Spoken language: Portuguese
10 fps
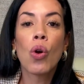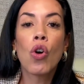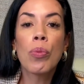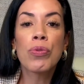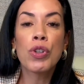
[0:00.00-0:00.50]

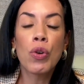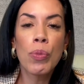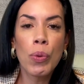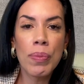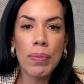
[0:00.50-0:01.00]
como fica o
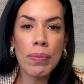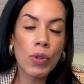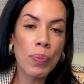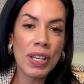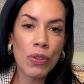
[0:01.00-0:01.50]
meu,
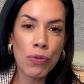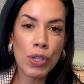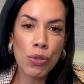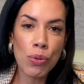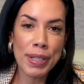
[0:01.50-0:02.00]
meu
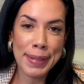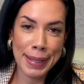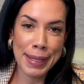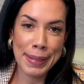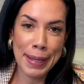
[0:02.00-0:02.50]
benefício
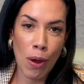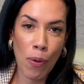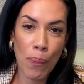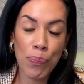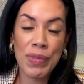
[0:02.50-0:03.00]

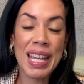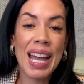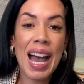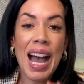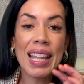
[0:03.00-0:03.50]
assistencial?
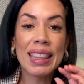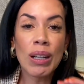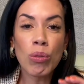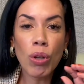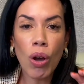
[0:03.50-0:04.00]

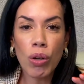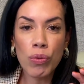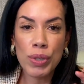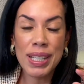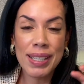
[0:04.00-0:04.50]
Tão logo
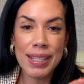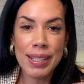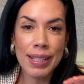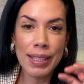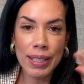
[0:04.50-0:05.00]
você se
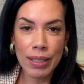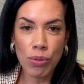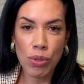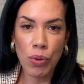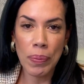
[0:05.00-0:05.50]
desliga do
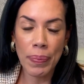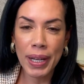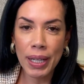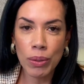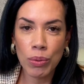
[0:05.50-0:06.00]
seu
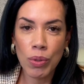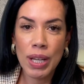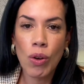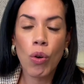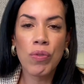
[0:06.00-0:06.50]
emprego,
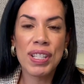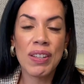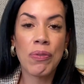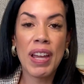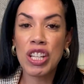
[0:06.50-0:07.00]
ou você
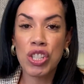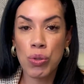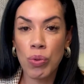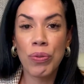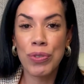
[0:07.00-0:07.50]
fecha a
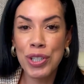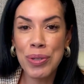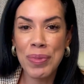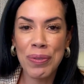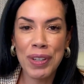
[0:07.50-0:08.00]
sua
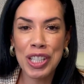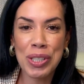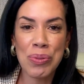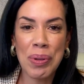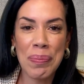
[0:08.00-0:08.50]
firma, fecha
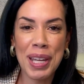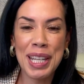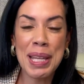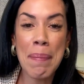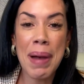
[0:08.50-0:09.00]
a sua
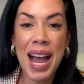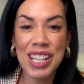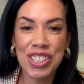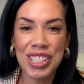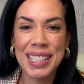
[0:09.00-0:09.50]
MEI, dá
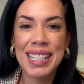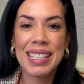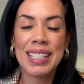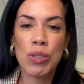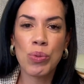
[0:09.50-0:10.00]
baixa
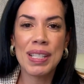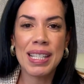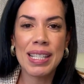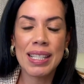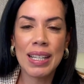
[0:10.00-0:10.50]
na sua
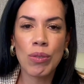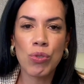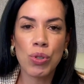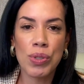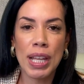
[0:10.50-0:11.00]
inscrição, no
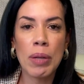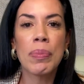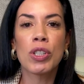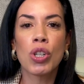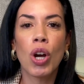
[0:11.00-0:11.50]
seu
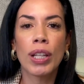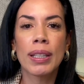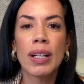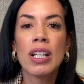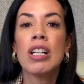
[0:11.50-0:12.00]

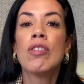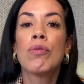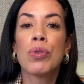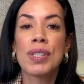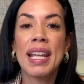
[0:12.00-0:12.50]
CNPJ,
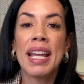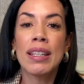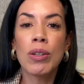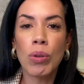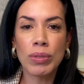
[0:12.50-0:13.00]
você
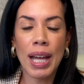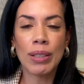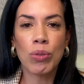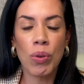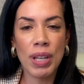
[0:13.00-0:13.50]
entra em
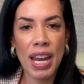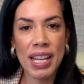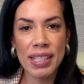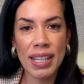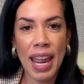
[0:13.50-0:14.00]
contato com o
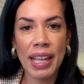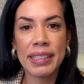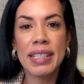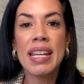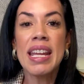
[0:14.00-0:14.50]

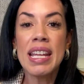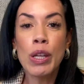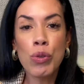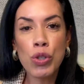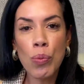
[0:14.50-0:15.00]
INSS
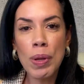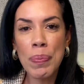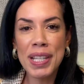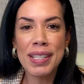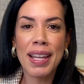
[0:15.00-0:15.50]
e o seu
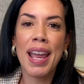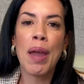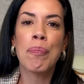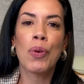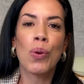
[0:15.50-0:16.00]
BPC é
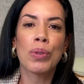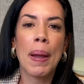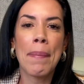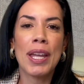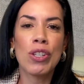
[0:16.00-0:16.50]

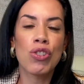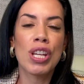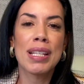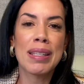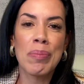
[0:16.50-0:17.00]
prontamente
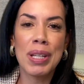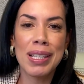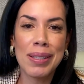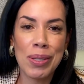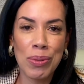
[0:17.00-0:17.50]

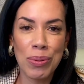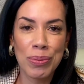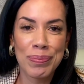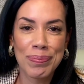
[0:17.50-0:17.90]
restabelecido.